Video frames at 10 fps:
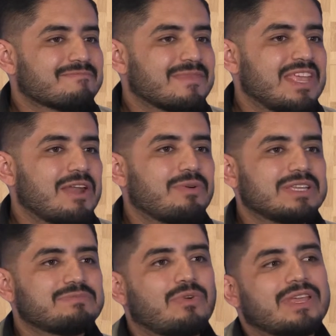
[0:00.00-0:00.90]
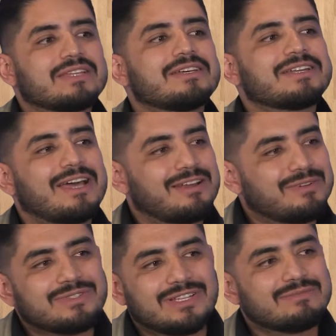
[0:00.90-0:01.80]
ya no es por qué
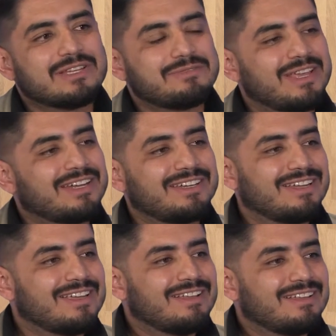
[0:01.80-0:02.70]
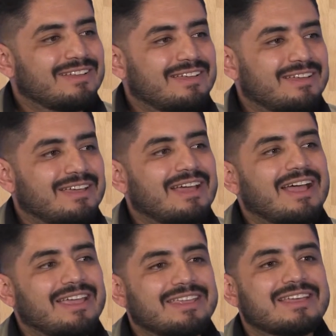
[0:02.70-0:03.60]
acercarnos, es más bien... Hay que eh,
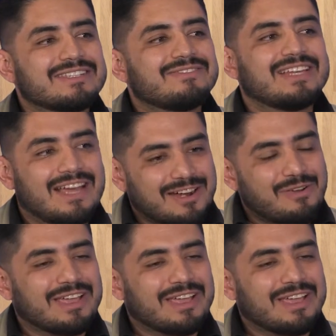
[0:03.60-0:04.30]
asimilarlo. hay que asimilarlo,